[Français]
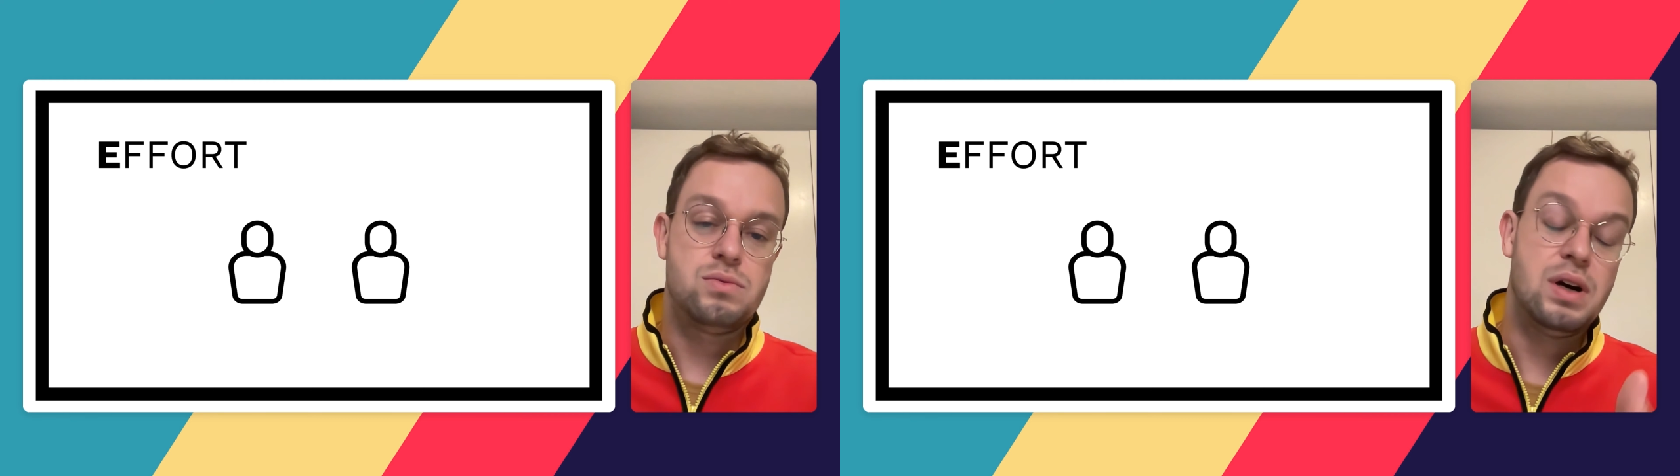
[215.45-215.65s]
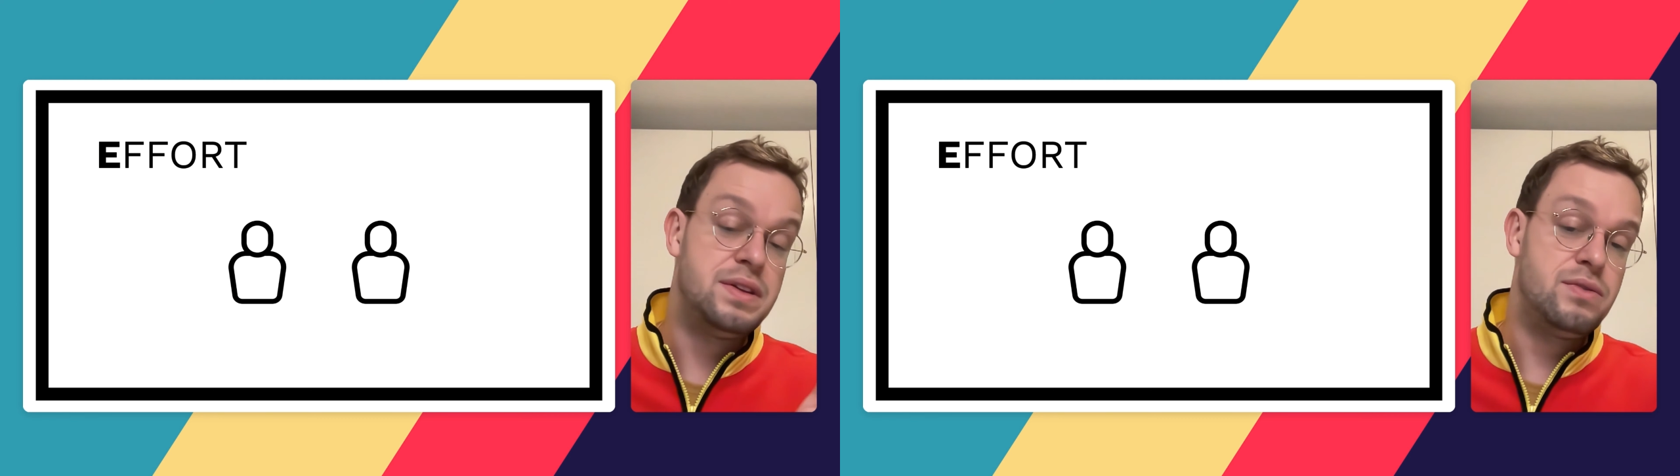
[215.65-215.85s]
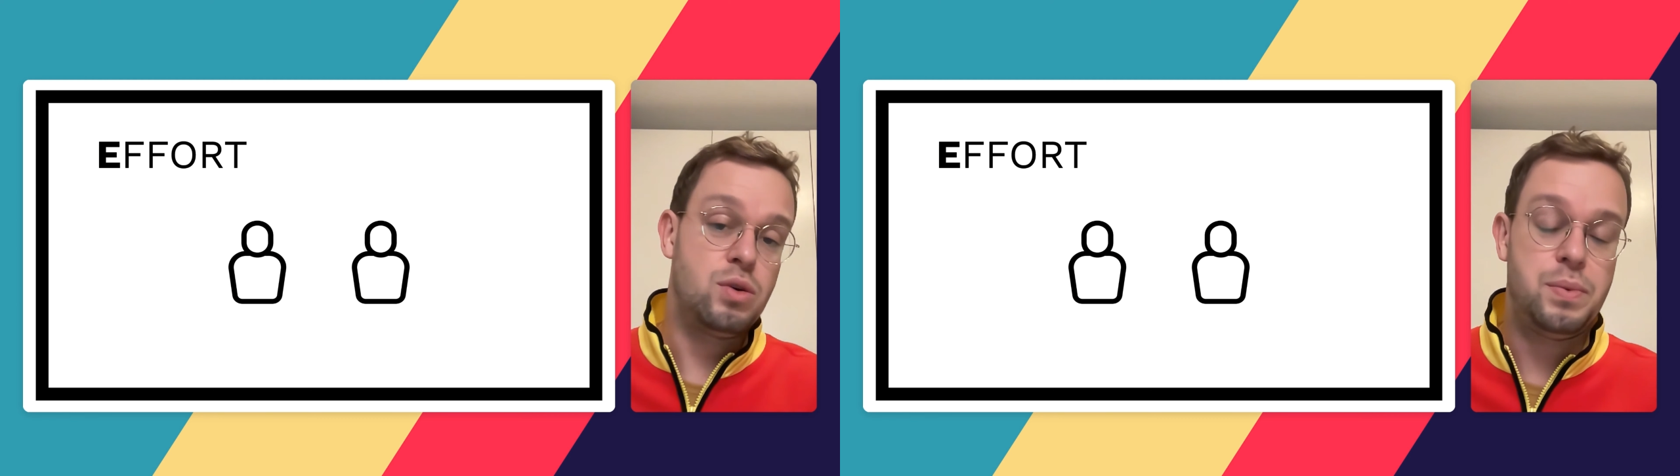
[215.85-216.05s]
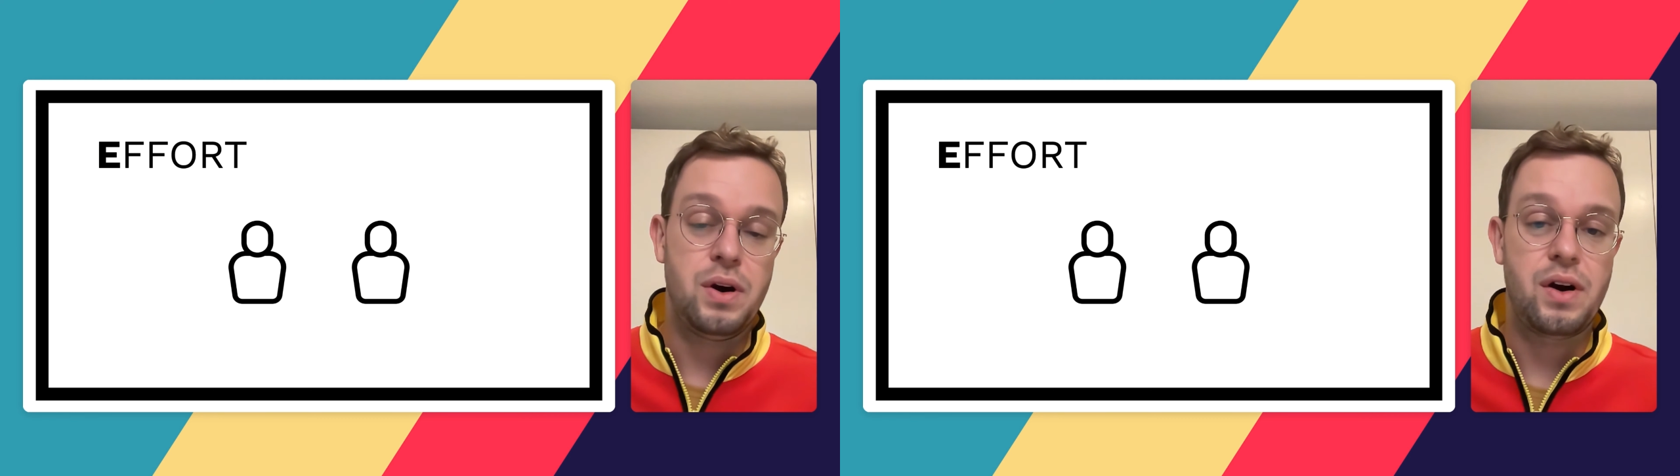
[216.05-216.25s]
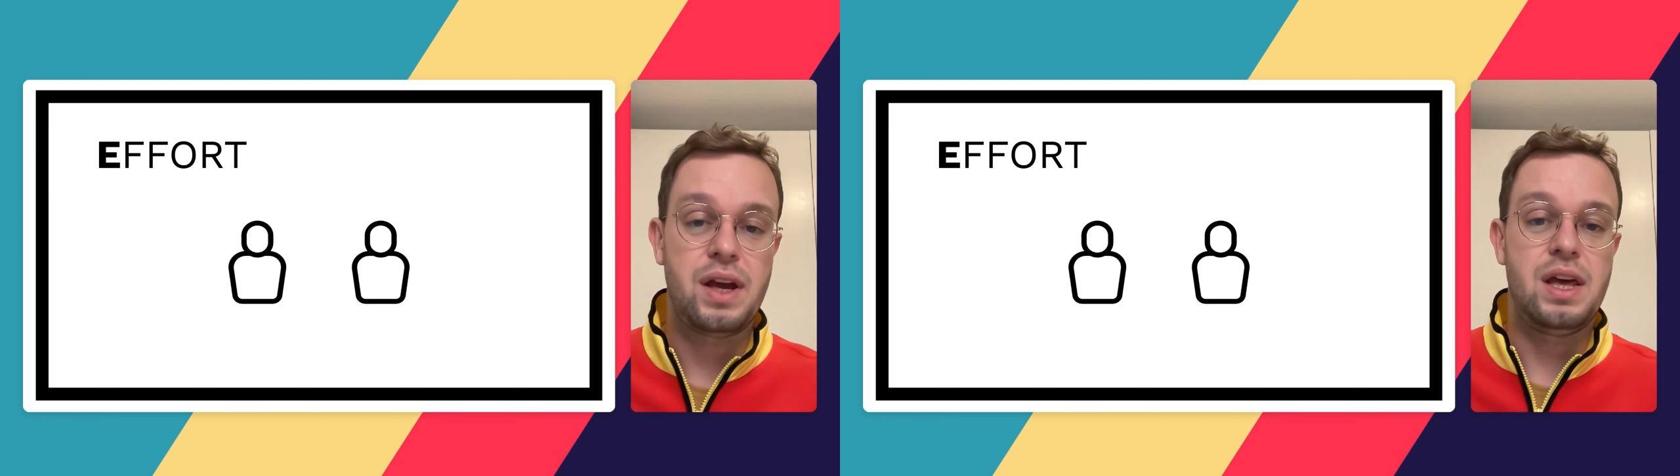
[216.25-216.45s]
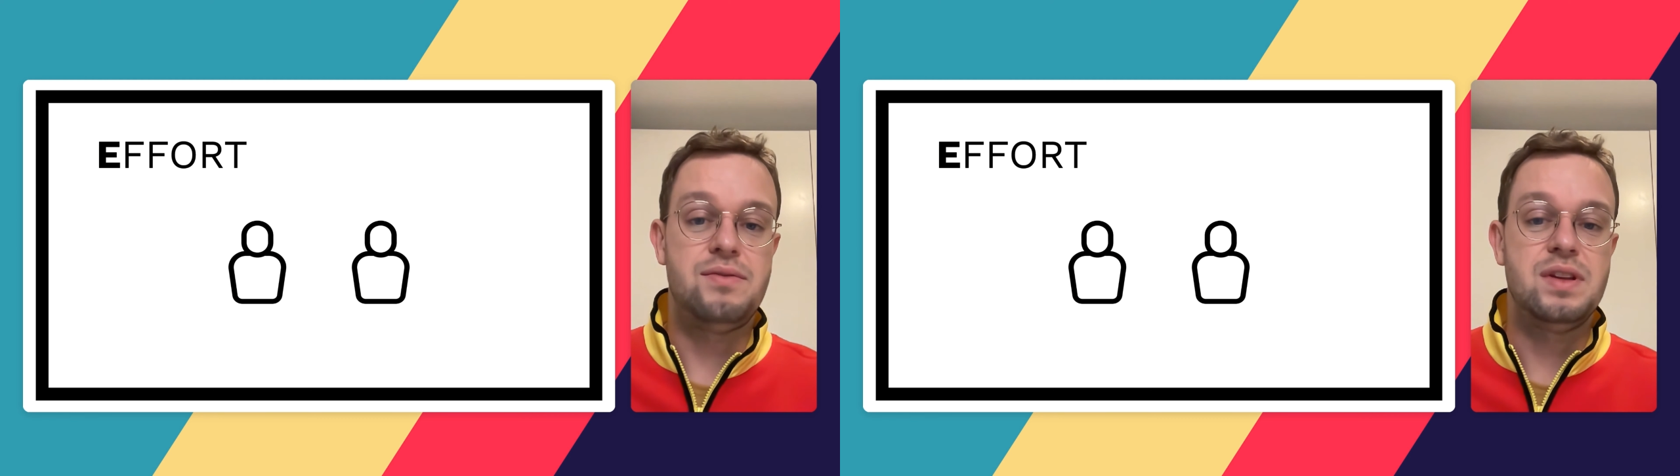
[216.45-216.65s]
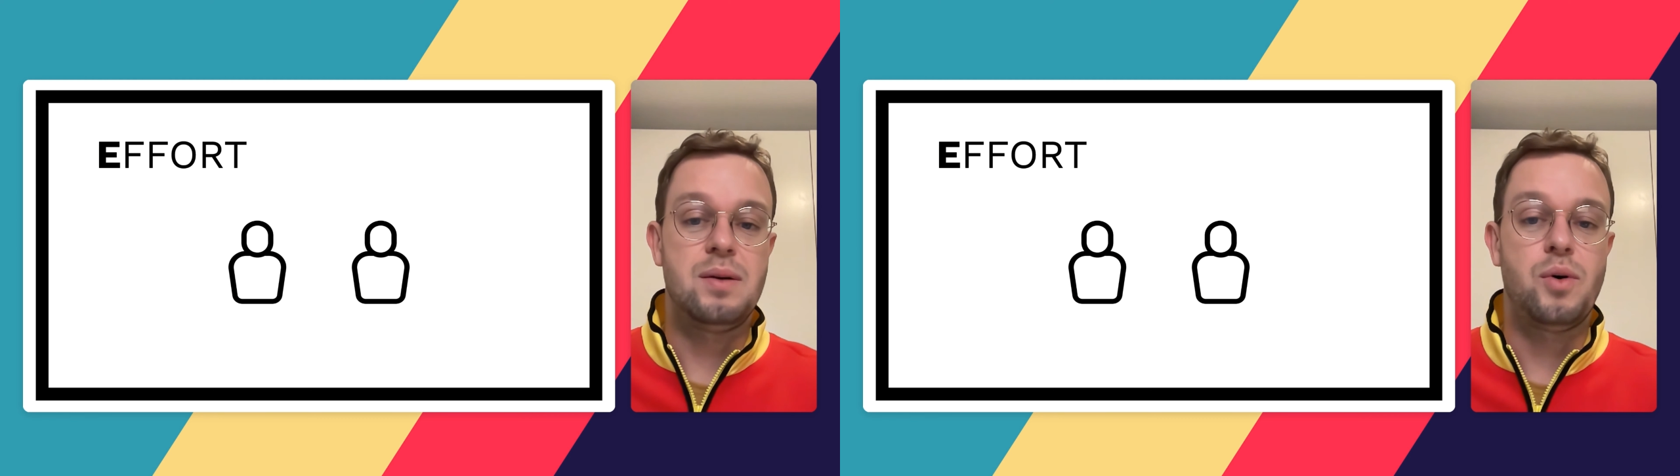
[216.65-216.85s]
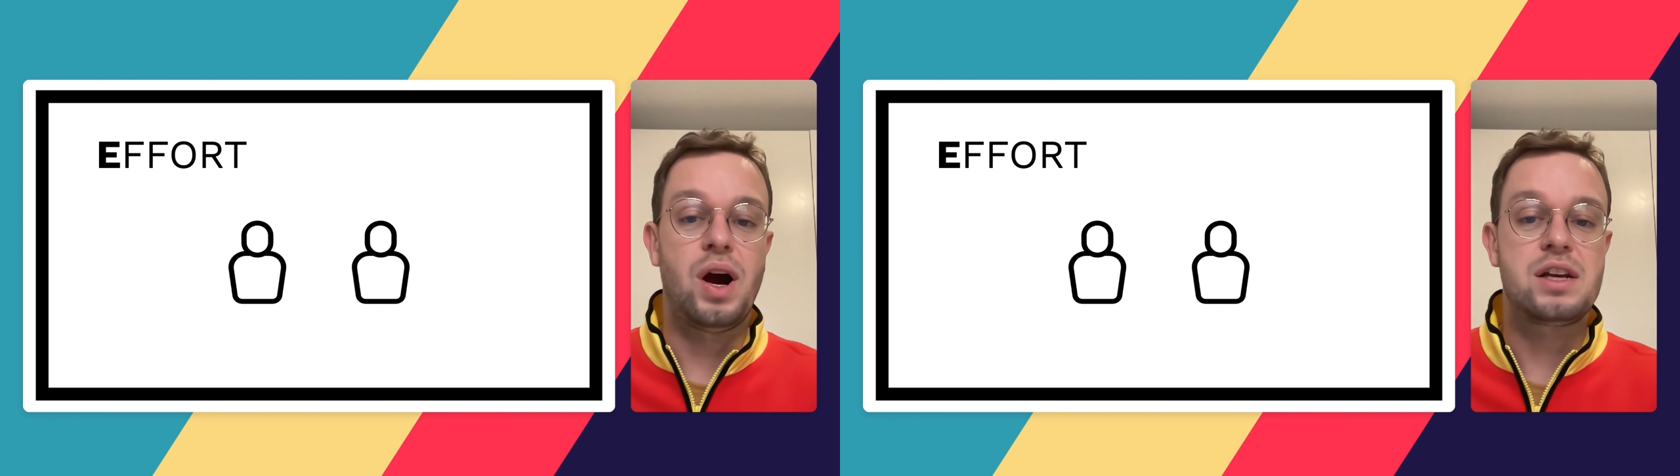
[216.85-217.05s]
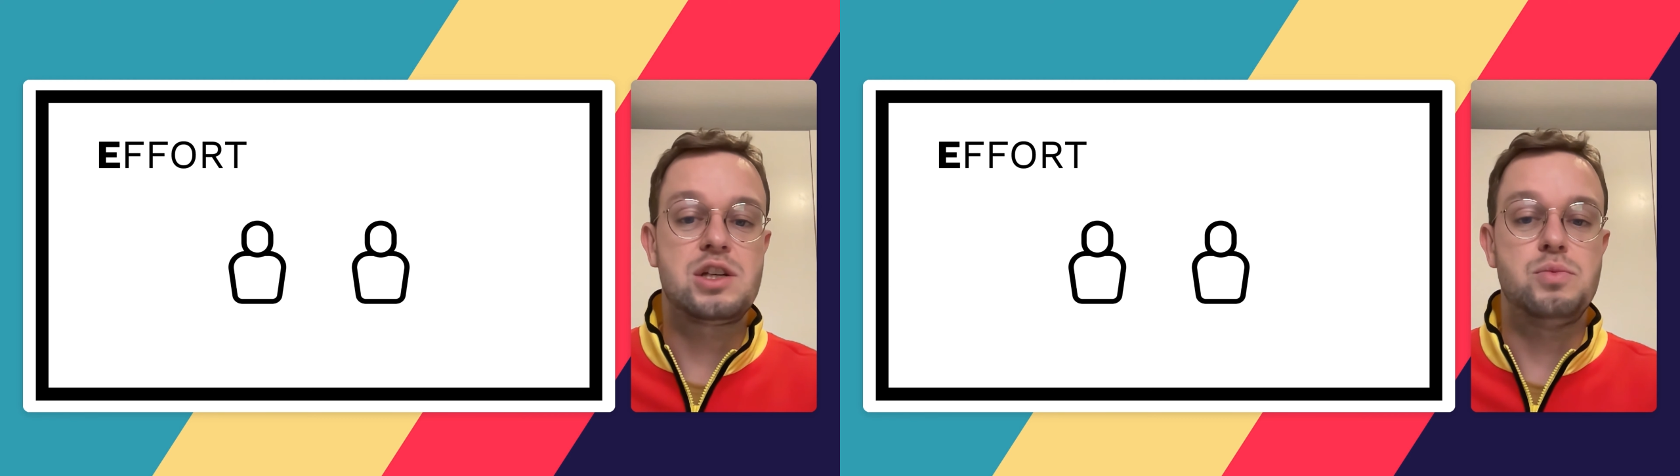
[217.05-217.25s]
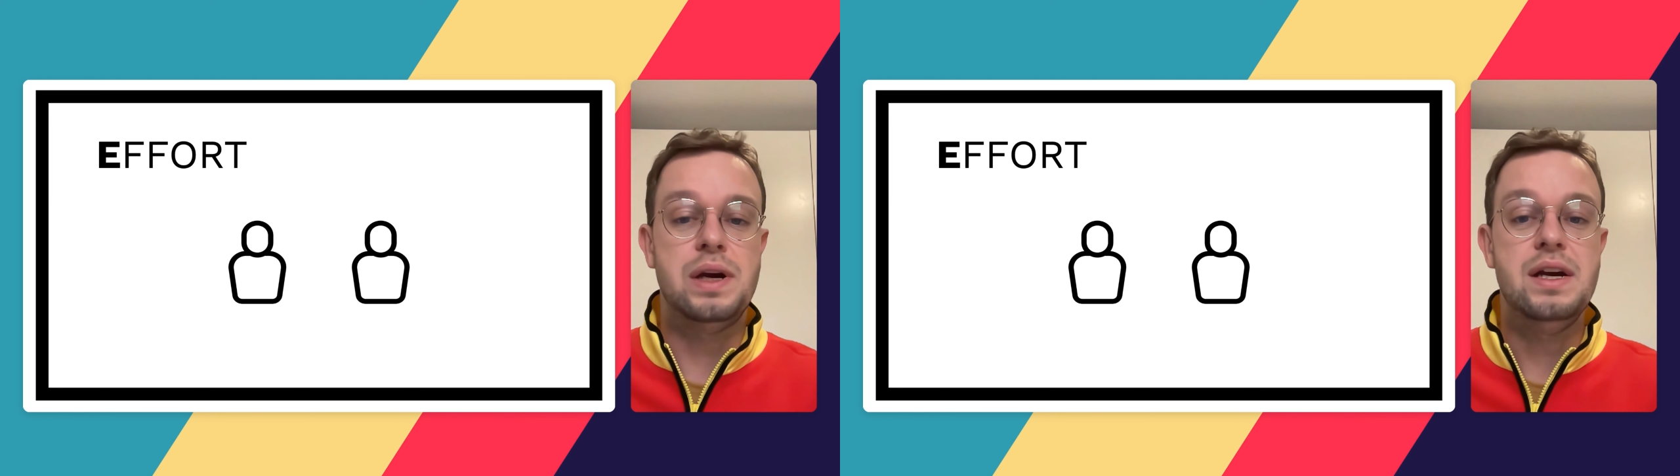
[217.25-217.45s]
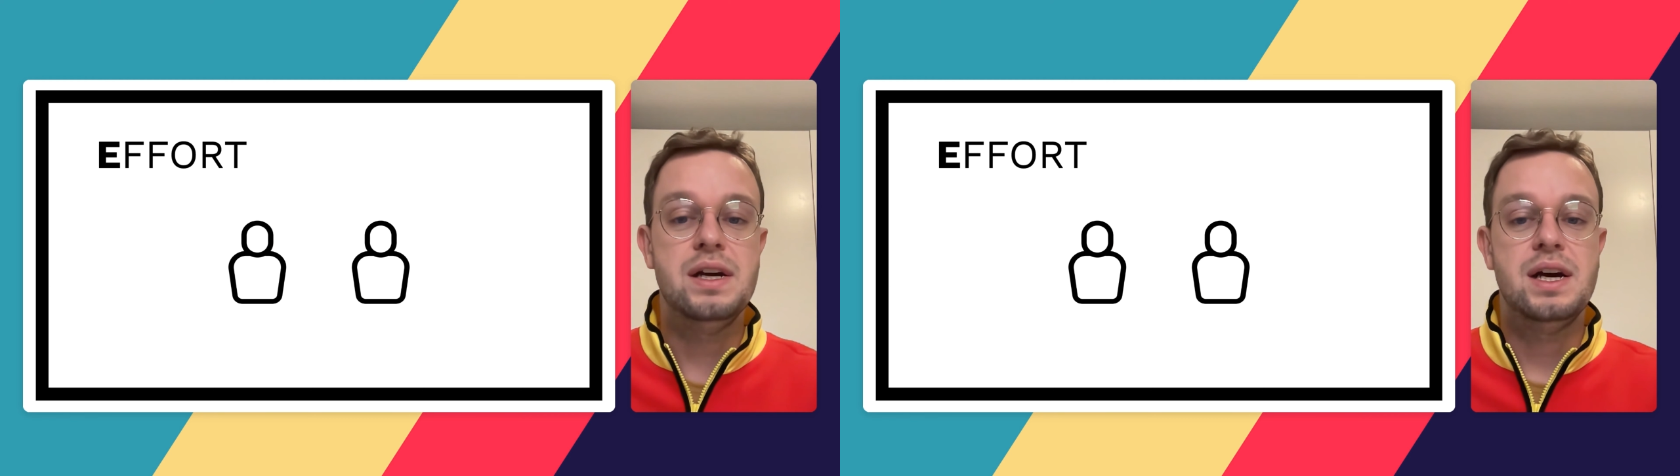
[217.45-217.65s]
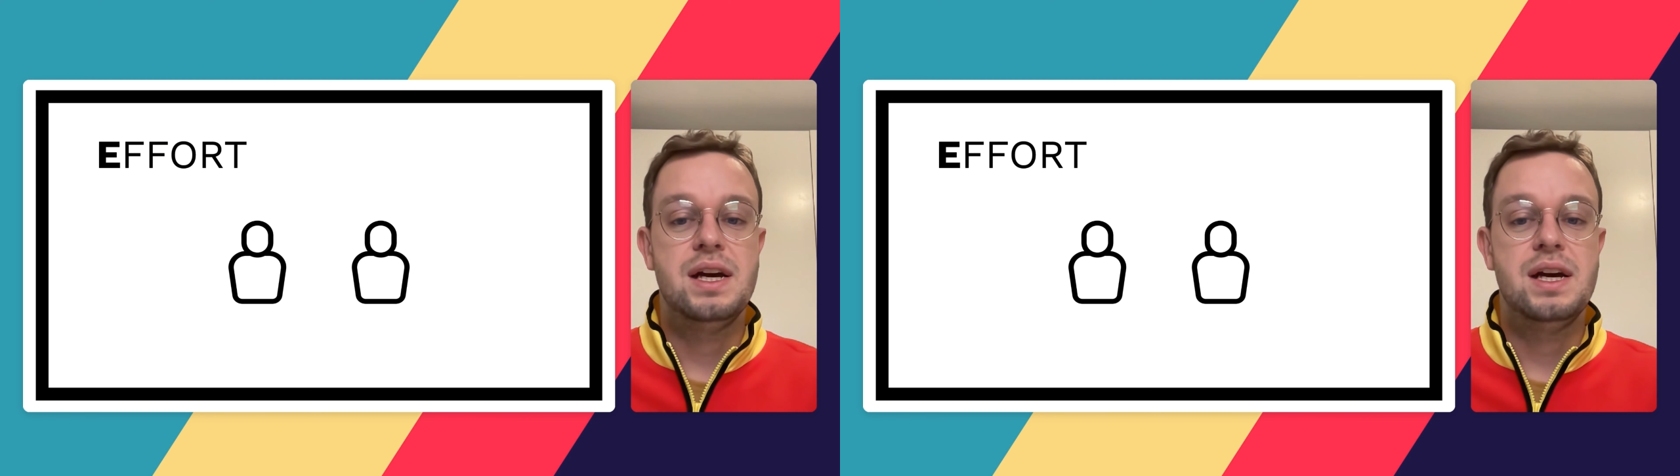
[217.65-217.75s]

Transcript: ou un développeur et finalement un QA,